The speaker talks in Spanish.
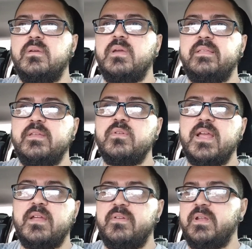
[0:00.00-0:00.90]
hacer una
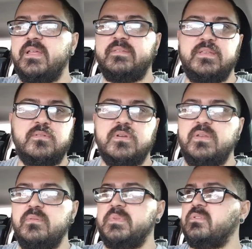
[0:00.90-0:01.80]
carrera de 5
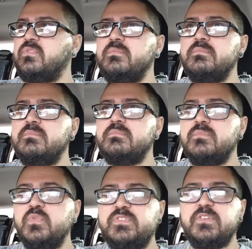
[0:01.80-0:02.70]
kilómetros. Son
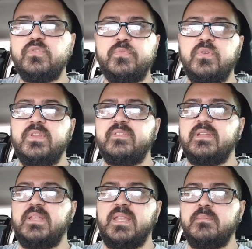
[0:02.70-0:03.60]
muchas opciones que
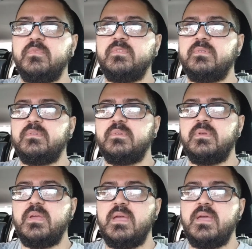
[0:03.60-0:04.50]
tenemos
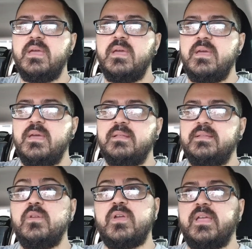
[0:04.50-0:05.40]

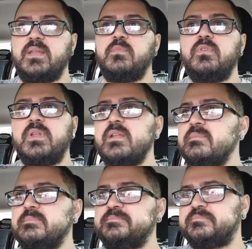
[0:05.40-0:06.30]
de lo que queremos lograr.
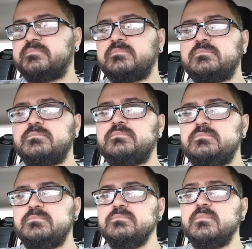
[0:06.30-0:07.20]

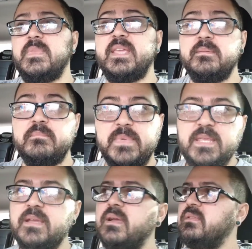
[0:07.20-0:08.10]
En mi
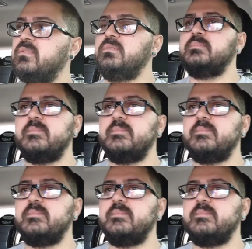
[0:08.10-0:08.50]
caso,